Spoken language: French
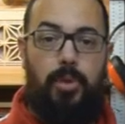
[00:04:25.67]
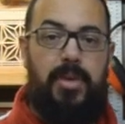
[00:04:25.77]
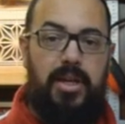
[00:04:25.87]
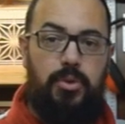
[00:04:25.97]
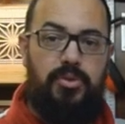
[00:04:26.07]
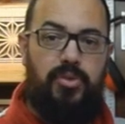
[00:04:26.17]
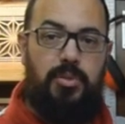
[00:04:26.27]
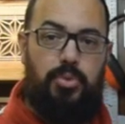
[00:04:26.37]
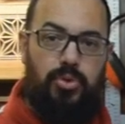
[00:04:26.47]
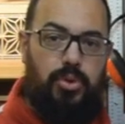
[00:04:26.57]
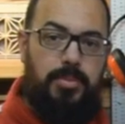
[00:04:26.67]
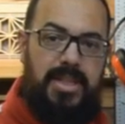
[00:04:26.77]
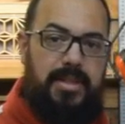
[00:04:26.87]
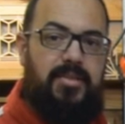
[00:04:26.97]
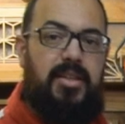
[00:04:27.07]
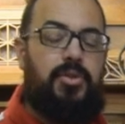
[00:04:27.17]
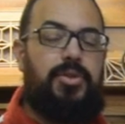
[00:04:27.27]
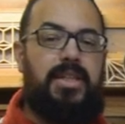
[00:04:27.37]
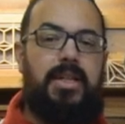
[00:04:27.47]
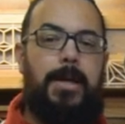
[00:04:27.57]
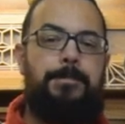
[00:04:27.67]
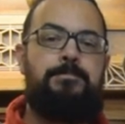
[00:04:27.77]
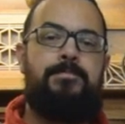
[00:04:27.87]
remets une fois de plus le petit dessin à côté.